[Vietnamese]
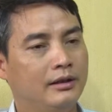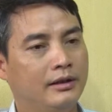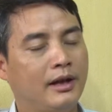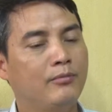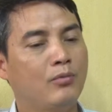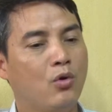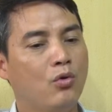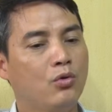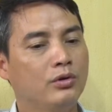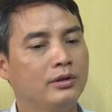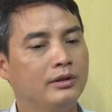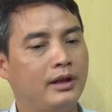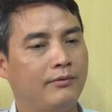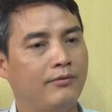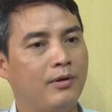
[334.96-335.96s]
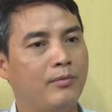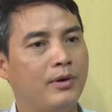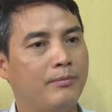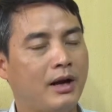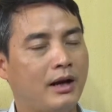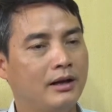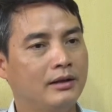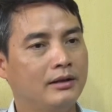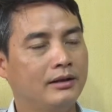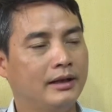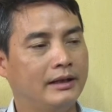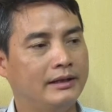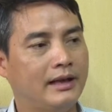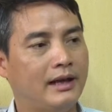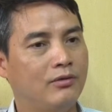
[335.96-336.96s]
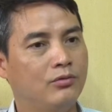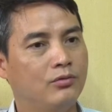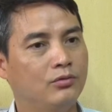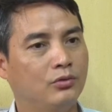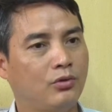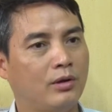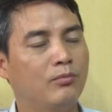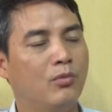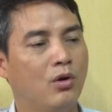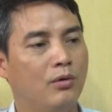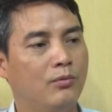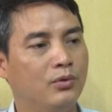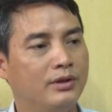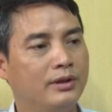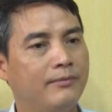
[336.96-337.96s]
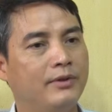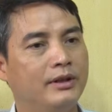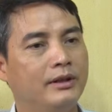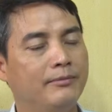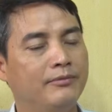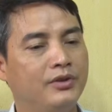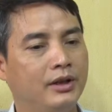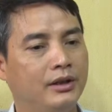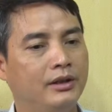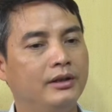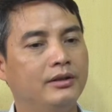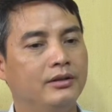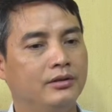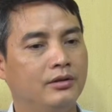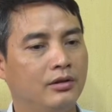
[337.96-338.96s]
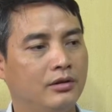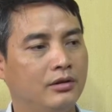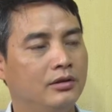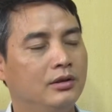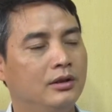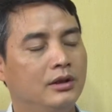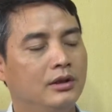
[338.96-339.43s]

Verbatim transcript: đền bù giải phóng mặt bằng để giao toàn bộ 100% diện tích cho